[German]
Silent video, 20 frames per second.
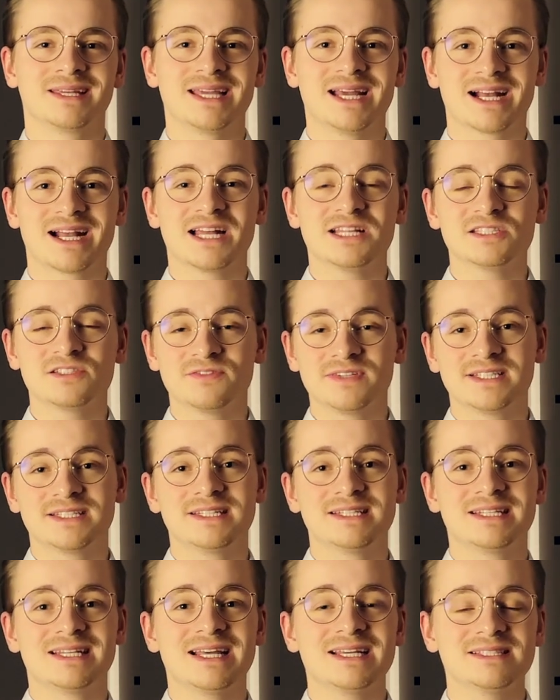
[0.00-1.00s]
Ja, ganz
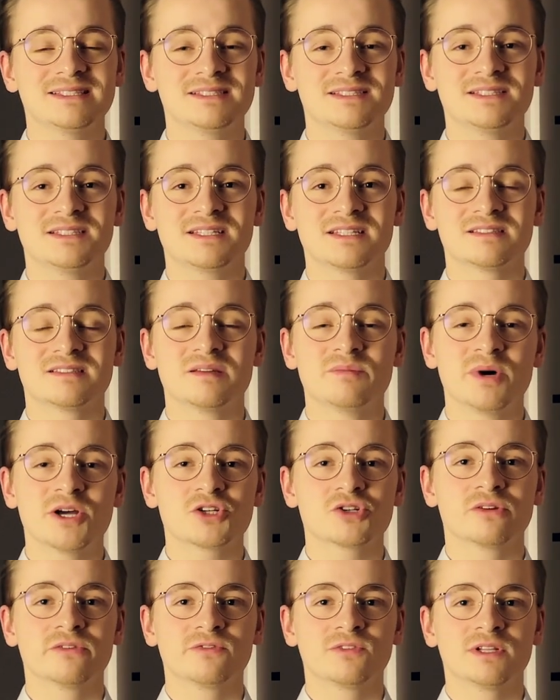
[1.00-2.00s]
wichtig, lassen Sie sich das immer
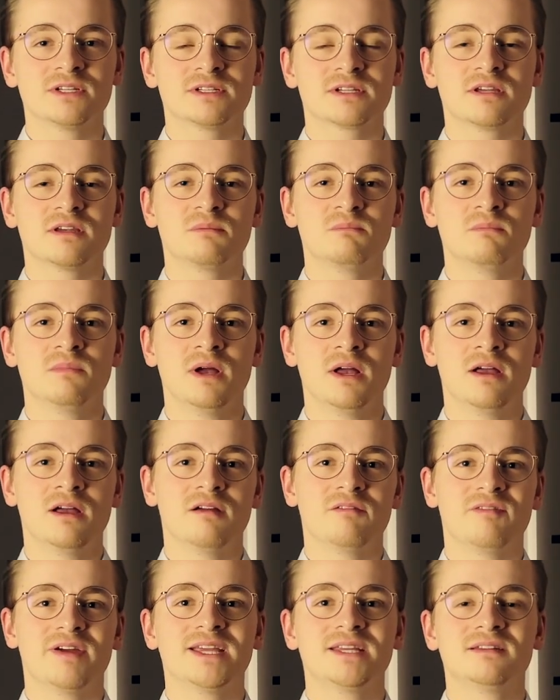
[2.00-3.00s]
schriftlich geben,
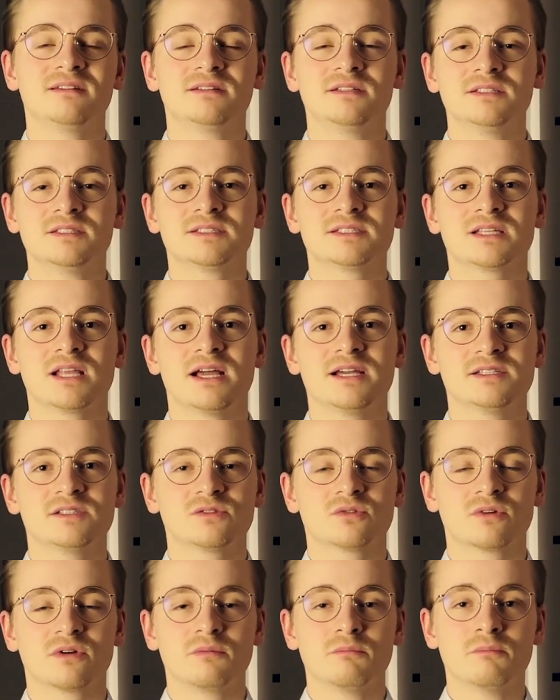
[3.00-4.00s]
welche
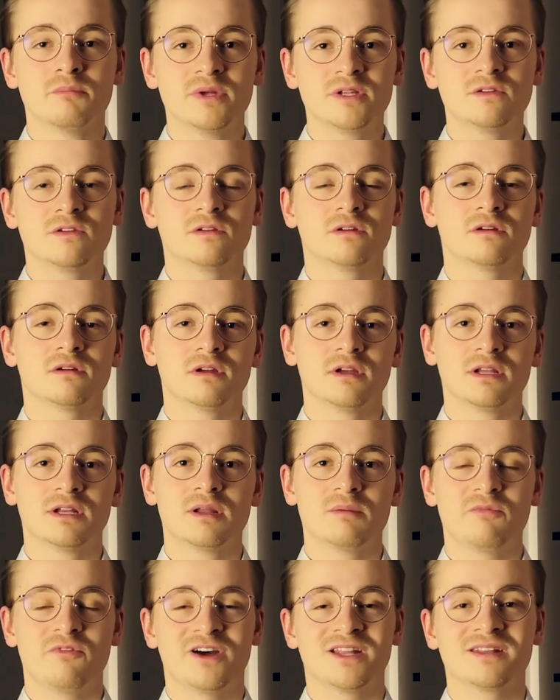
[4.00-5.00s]
Dienstleistungen mit in
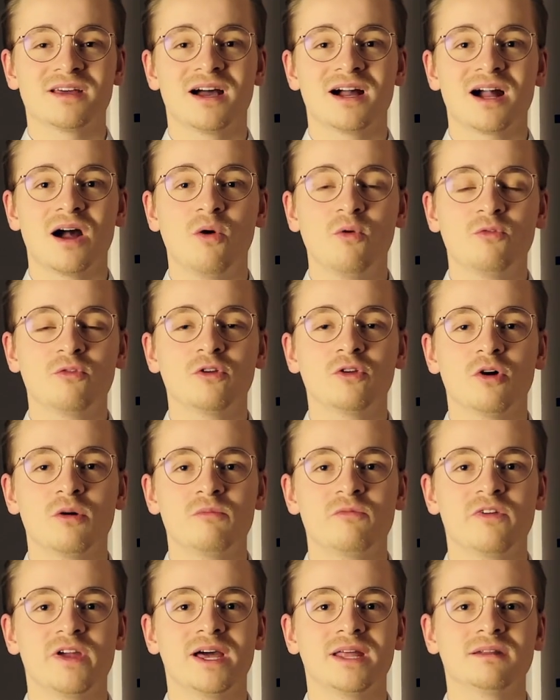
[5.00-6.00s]
dem Vertrag
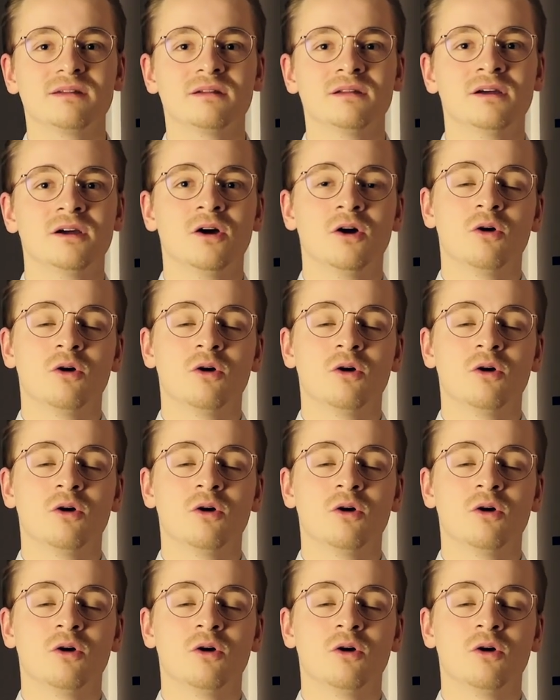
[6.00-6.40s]
aufgenommen werden,